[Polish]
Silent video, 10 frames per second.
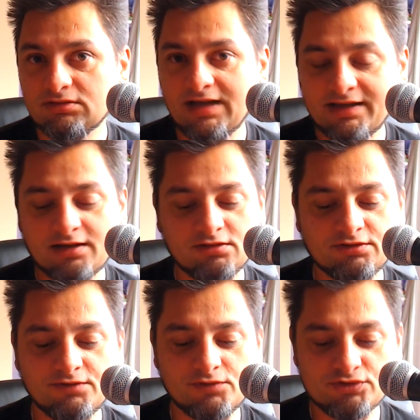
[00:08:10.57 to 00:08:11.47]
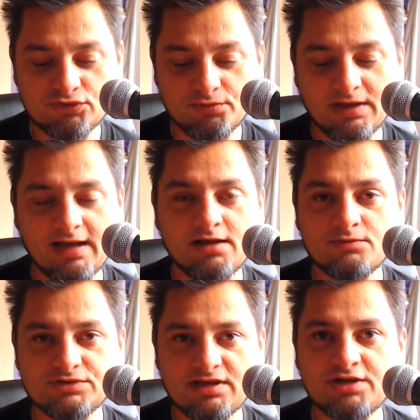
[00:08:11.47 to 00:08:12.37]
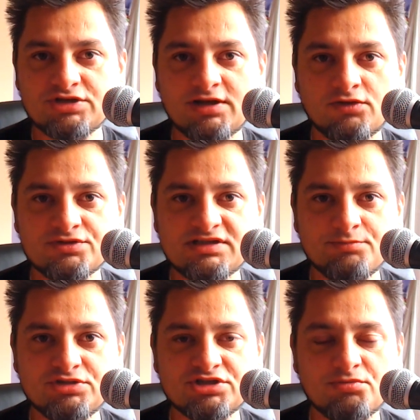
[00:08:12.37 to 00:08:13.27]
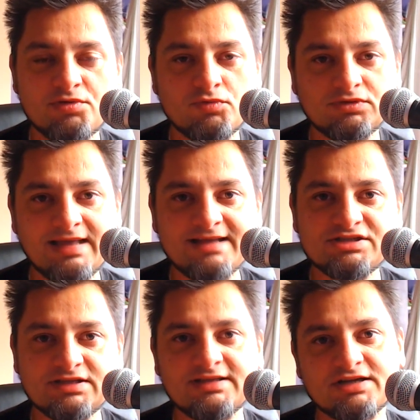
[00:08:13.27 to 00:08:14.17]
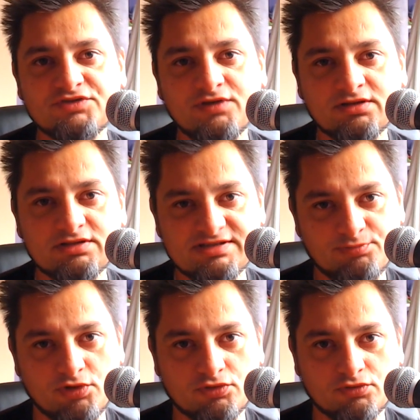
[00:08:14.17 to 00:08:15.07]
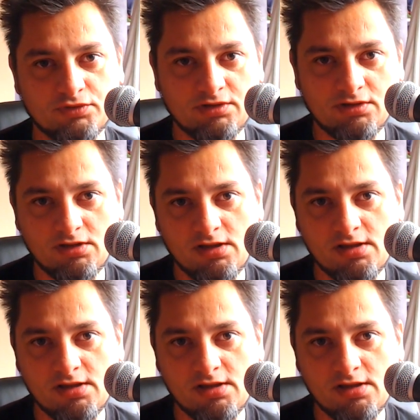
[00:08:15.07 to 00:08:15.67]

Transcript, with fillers: Tak jak on ją rozumie, ale mu zależy na koncepcji, żeby mu dać jednak święty spokój.